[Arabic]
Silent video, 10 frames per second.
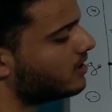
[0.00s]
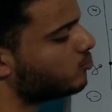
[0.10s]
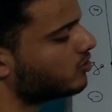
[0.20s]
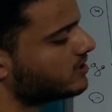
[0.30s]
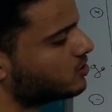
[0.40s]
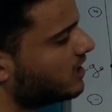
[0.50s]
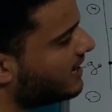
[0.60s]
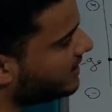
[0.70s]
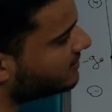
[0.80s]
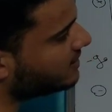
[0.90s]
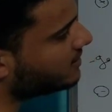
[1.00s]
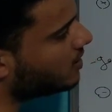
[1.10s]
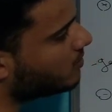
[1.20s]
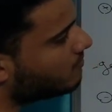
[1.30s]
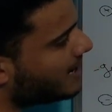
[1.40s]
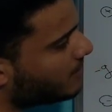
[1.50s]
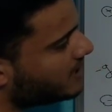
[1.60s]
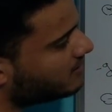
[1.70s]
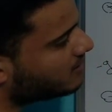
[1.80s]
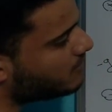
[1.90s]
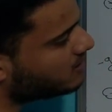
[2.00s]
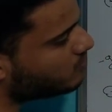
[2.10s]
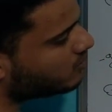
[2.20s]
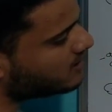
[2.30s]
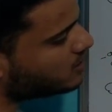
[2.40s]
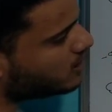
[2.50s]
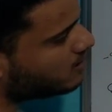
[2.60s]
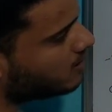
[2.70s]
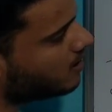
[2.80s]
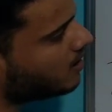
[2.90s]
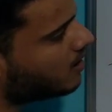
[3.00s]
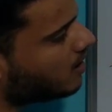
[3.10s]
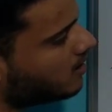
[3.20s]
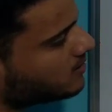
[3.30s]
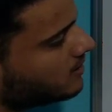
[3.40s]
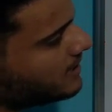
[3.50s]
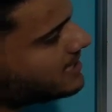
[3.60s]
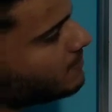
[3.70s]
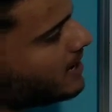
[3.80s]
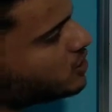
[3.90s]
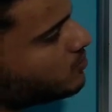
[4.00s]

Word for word: ريبولاريزيشن اللي هي الحته دي كده مع بدايه الرابد ريبولاريزيشن خلاص الكالسيوم